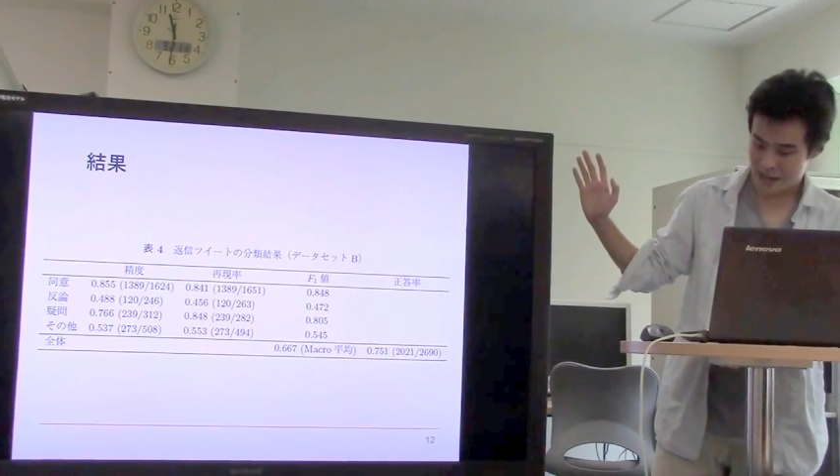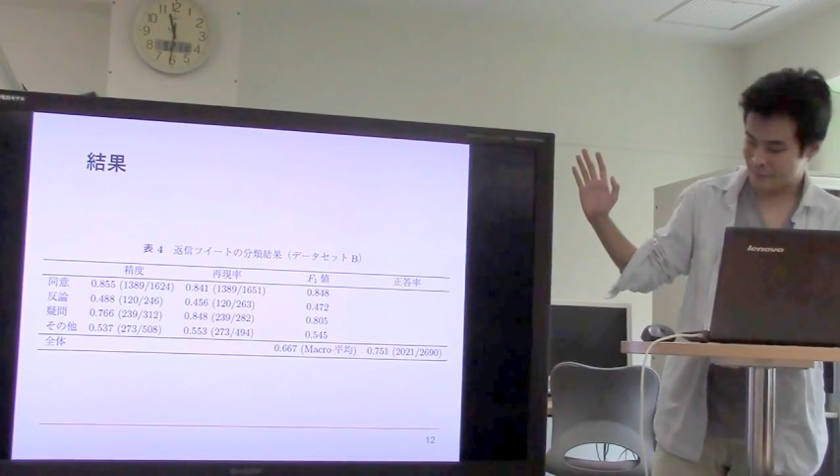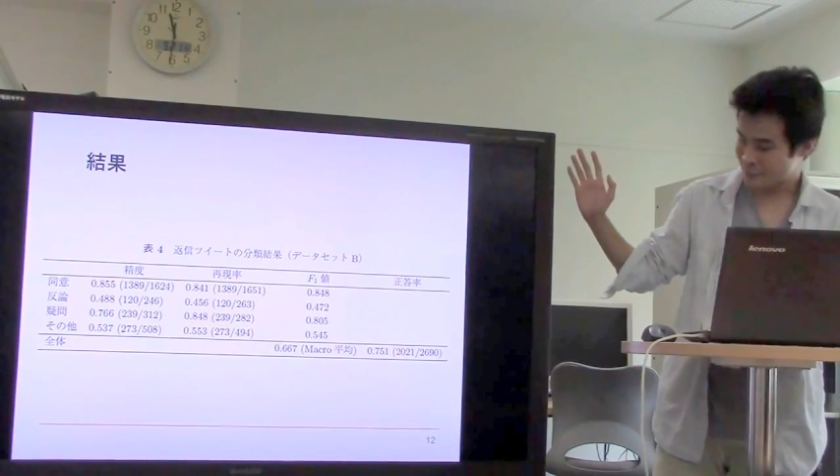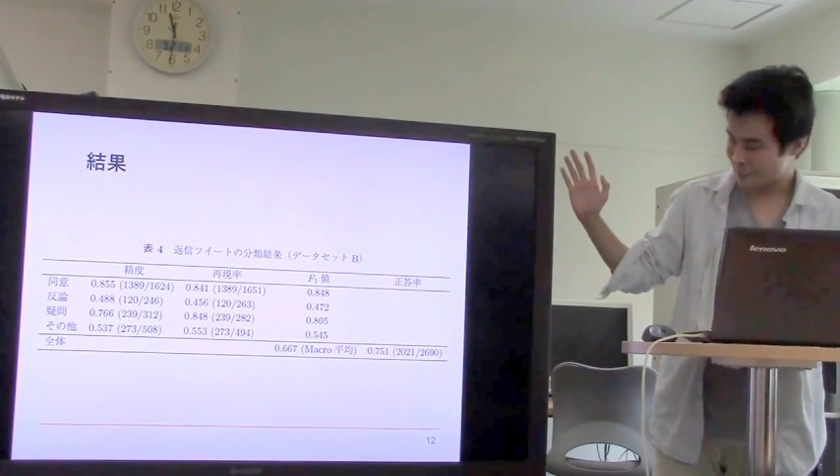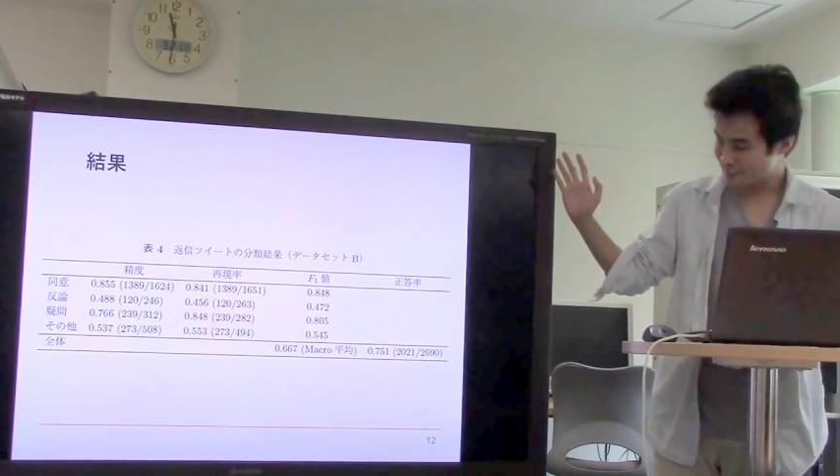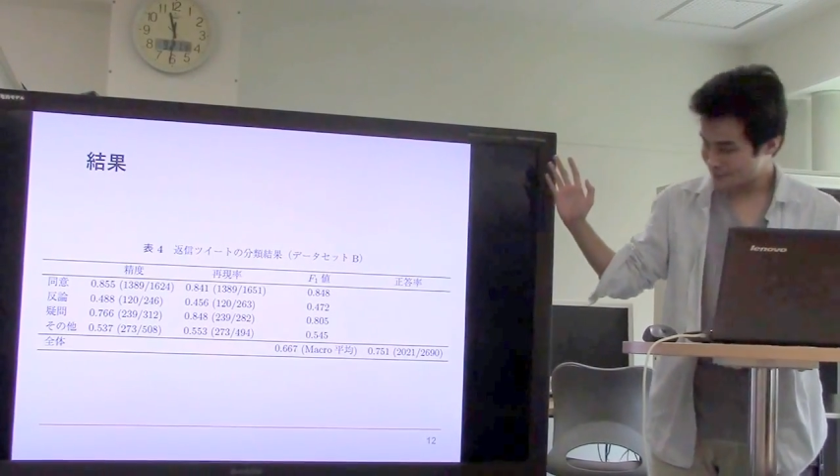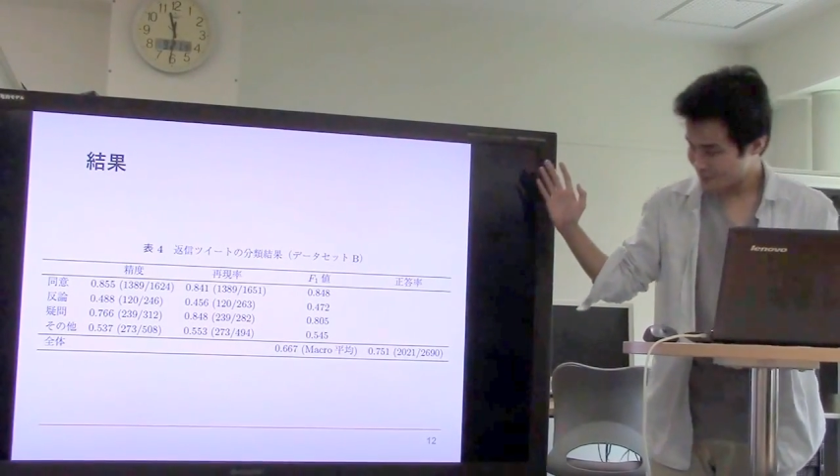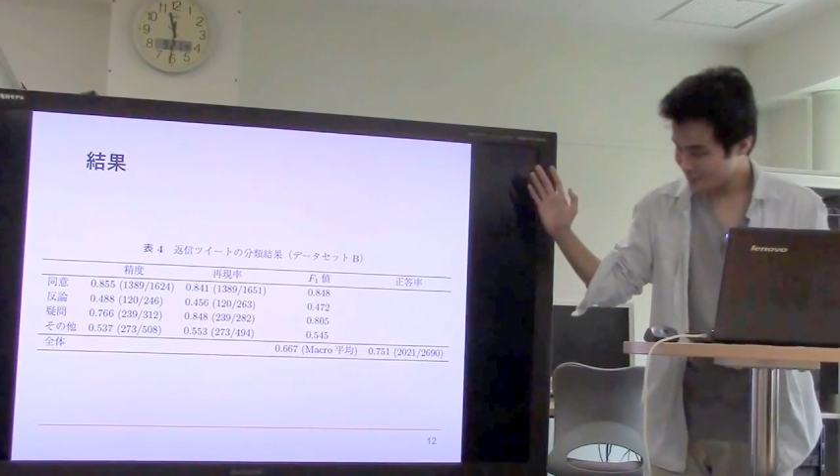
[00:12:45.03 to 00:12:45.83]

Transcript: えっ、ー、と、